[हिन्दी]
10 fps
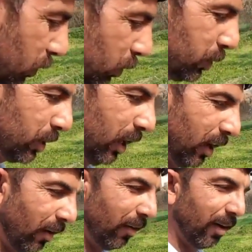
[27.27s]
उसके
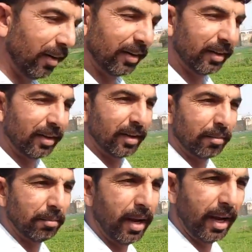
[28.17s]
अलावा
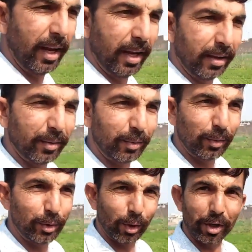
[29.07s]
मैं
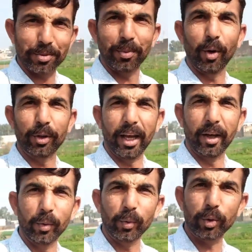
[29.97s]
जो कस्टमर होता
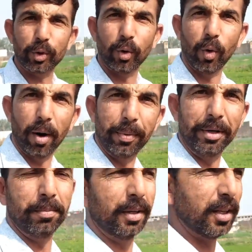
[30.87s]
है उसको
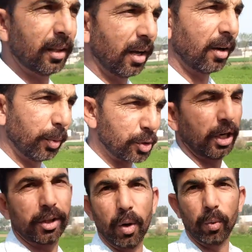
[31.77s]
अपनी मंजिल तक
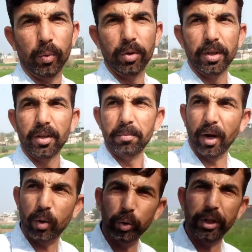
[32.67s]
पहुँचाता हूँ
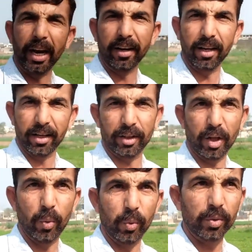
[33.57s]
मैं खुद ही हैंडल
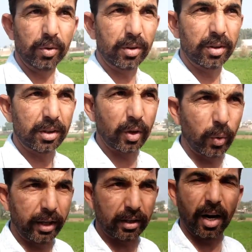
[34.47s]
करता हूँ
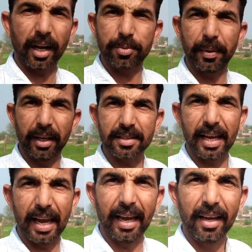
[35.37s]
क्योंकि इतना एक्सपीरियंस
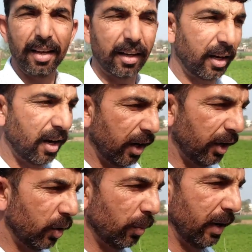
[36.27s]
है कि
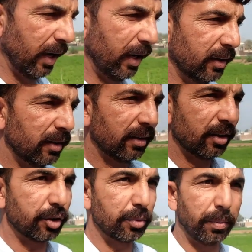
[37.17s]
गाड़ी को मैं
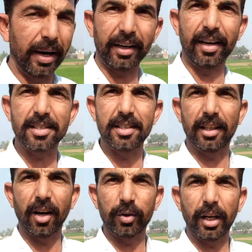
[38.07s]
मेंटेनेंस
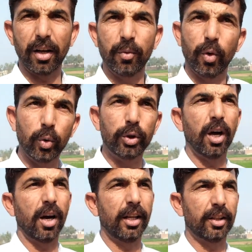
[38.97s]
जितना होता है ना वो खुद
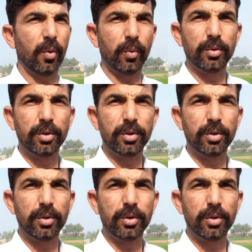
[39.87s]
कर लेता हूँ